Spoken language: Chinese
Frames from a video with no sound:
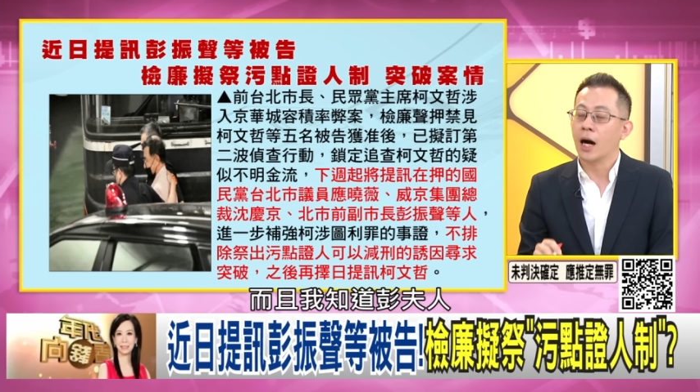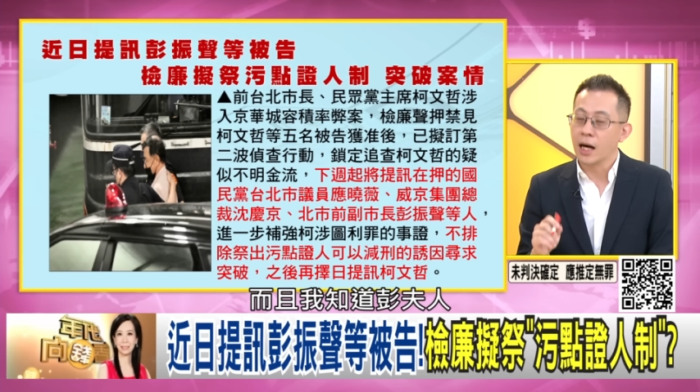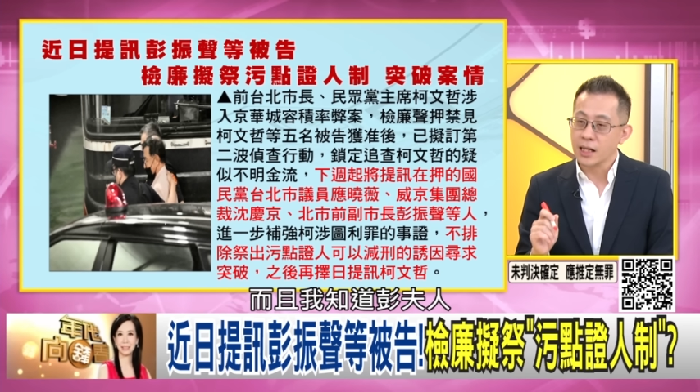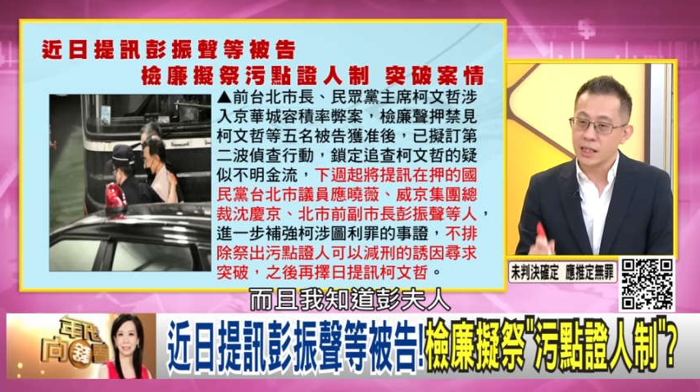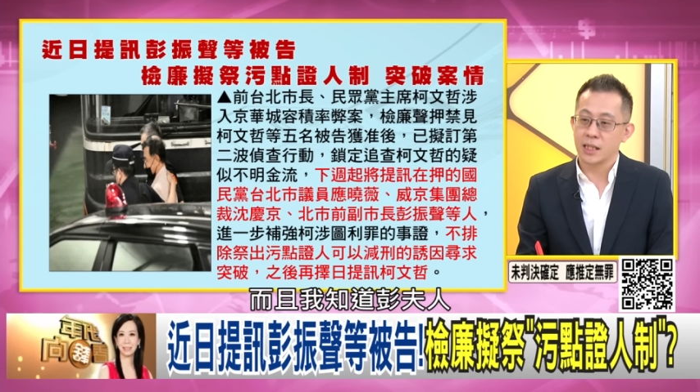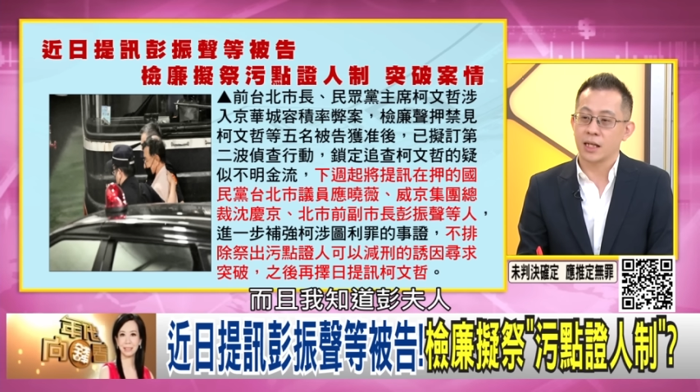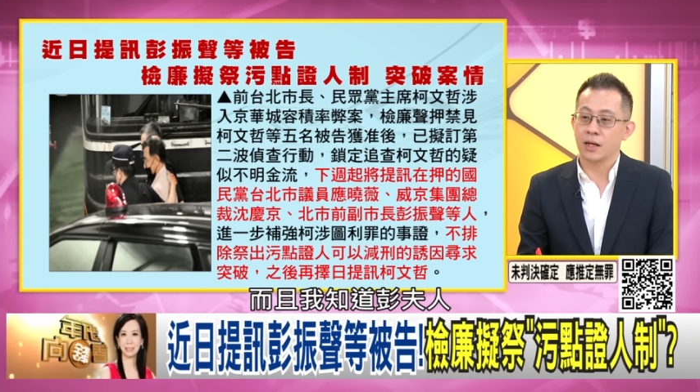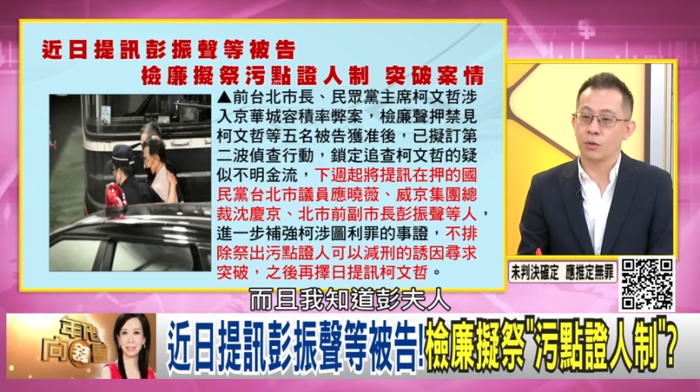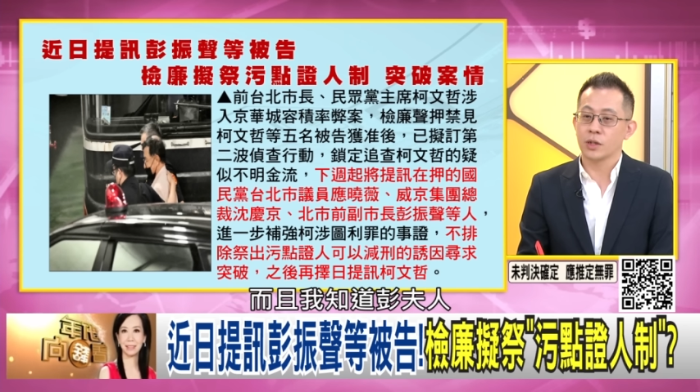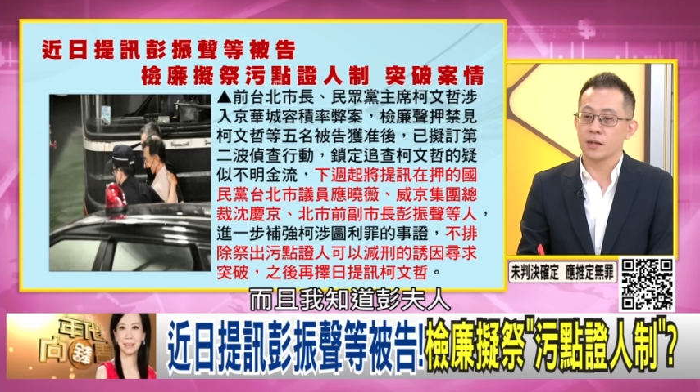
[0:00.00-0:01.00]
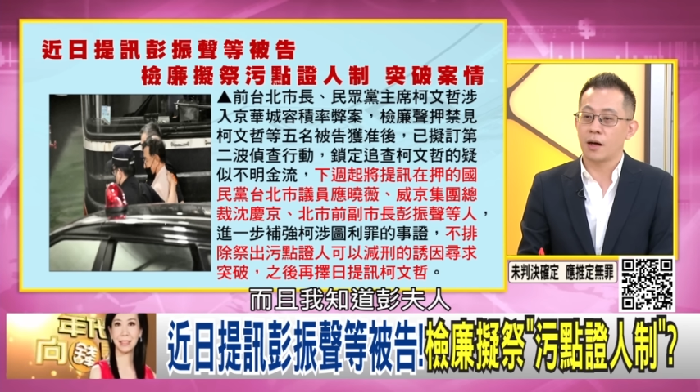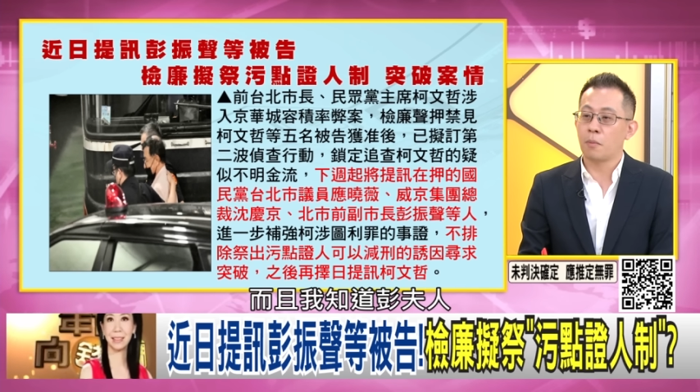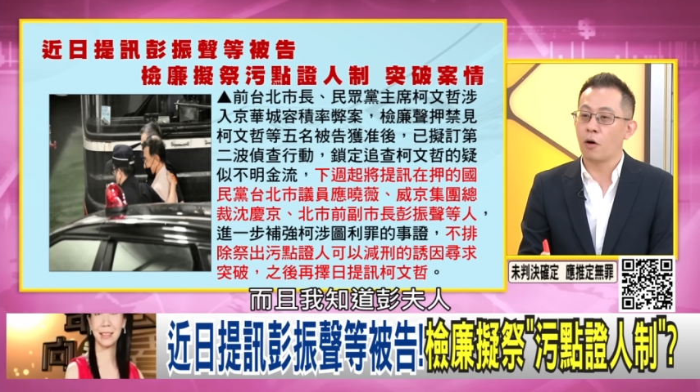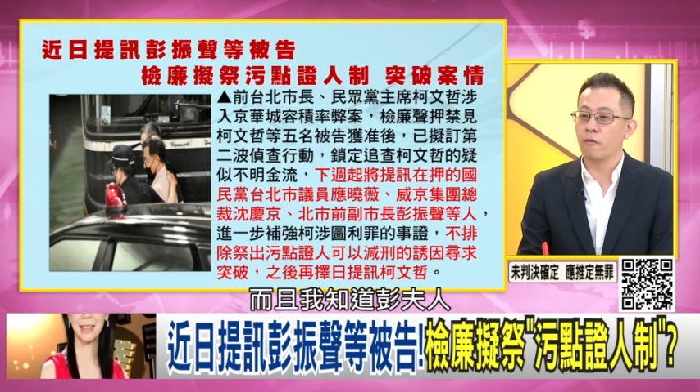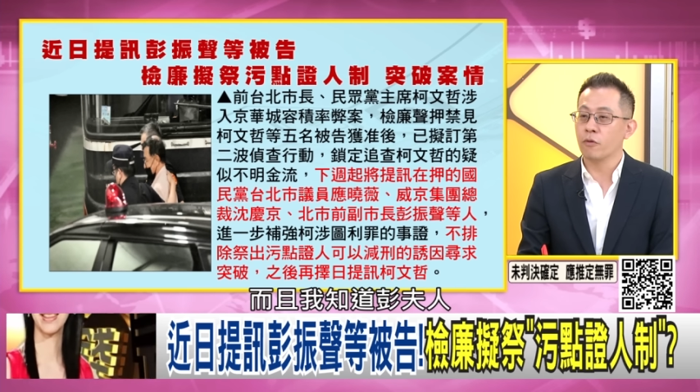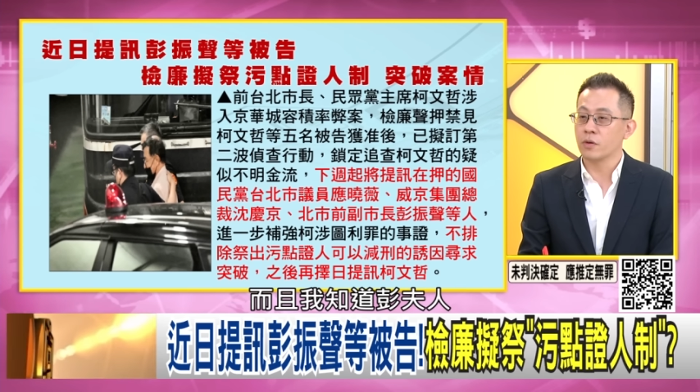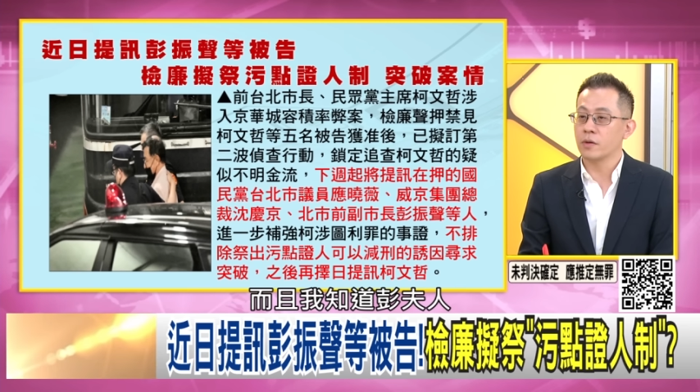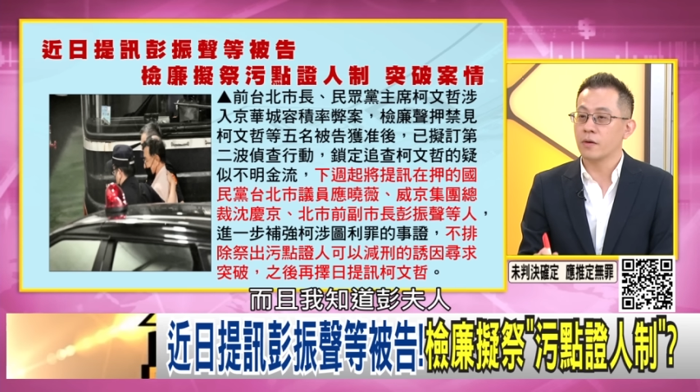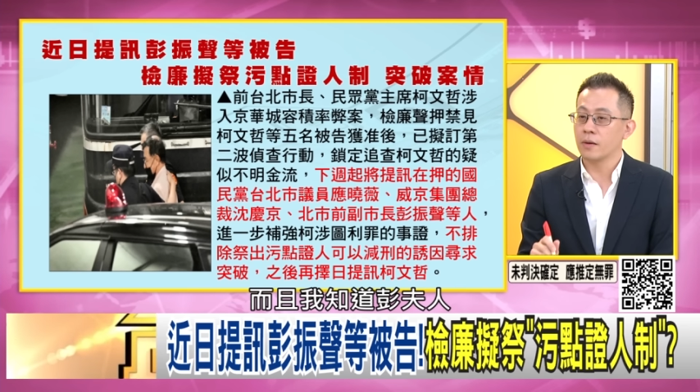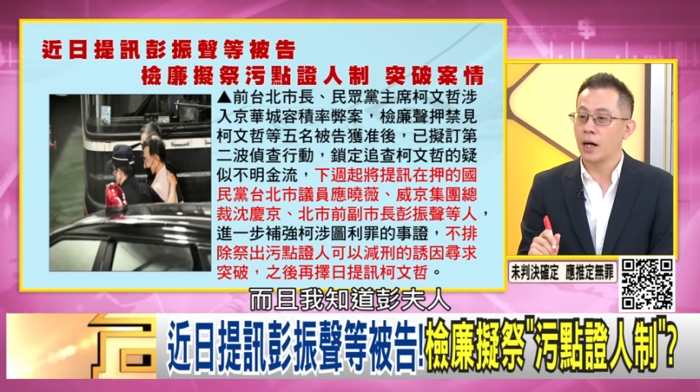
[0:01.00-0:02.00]
而且我知道彭夫
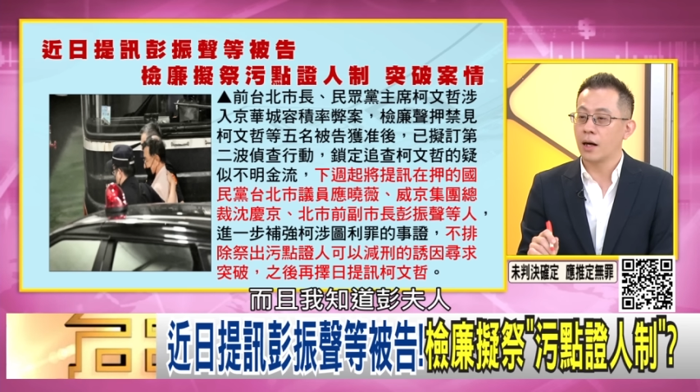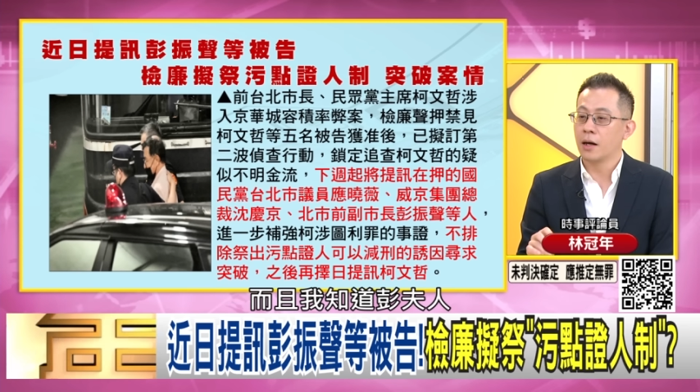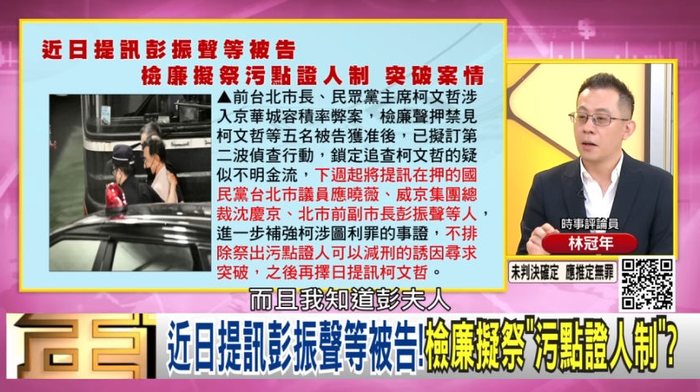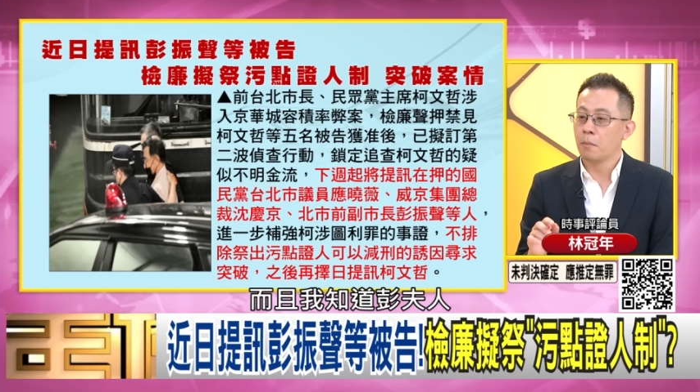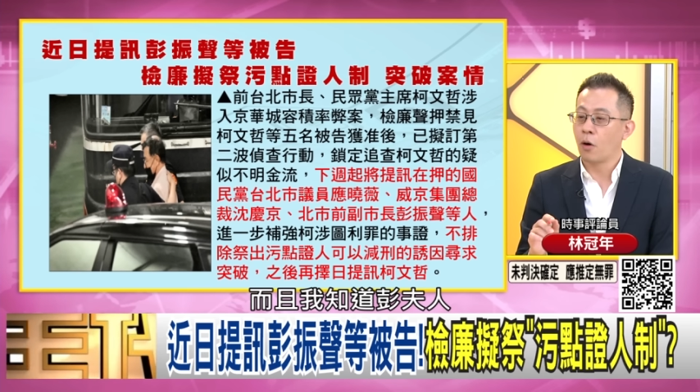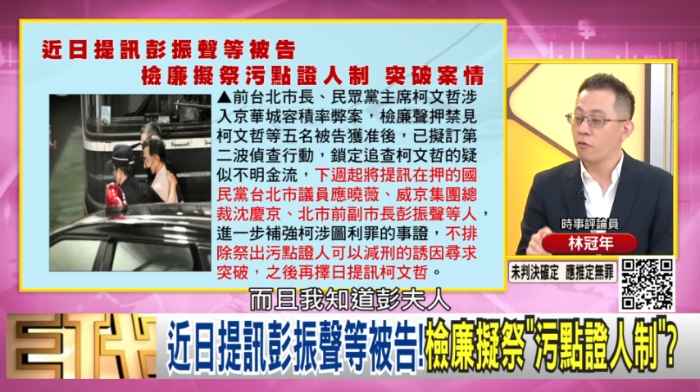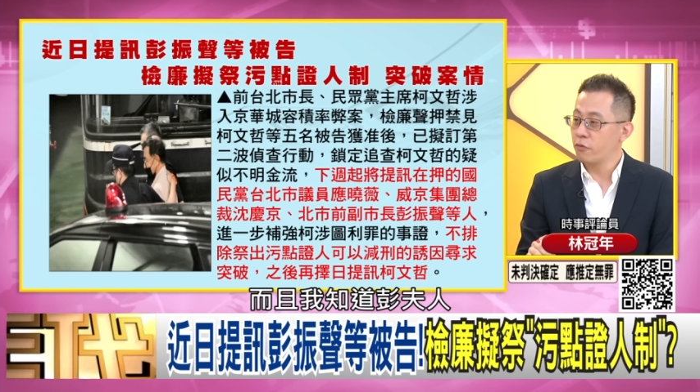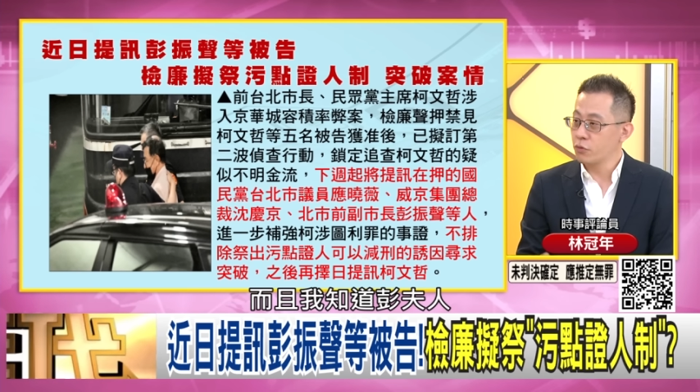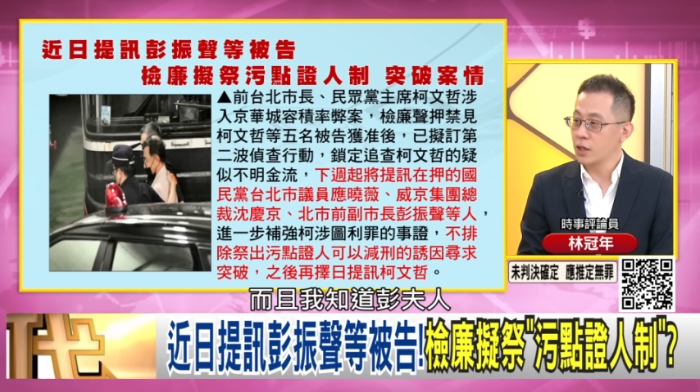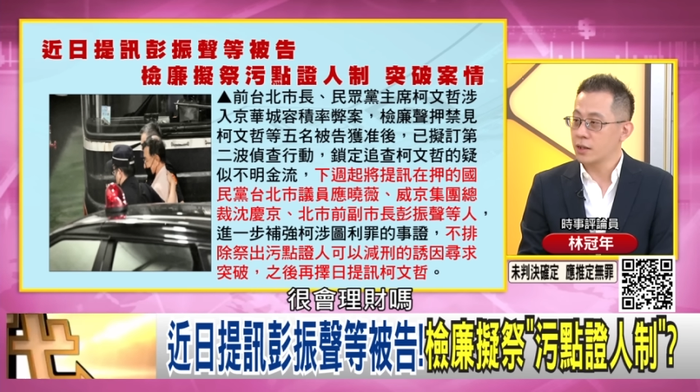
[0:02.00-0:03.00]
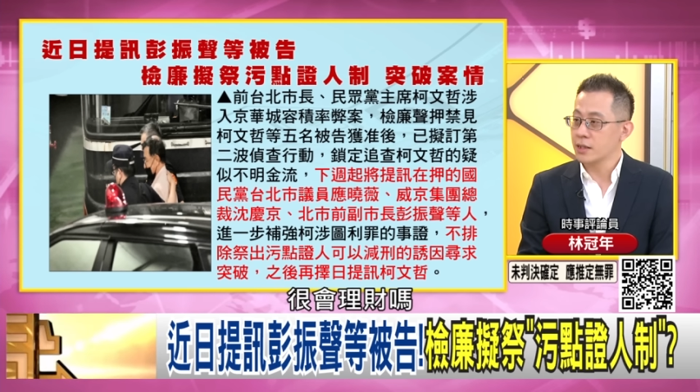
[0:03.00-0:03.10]
呃彭夫人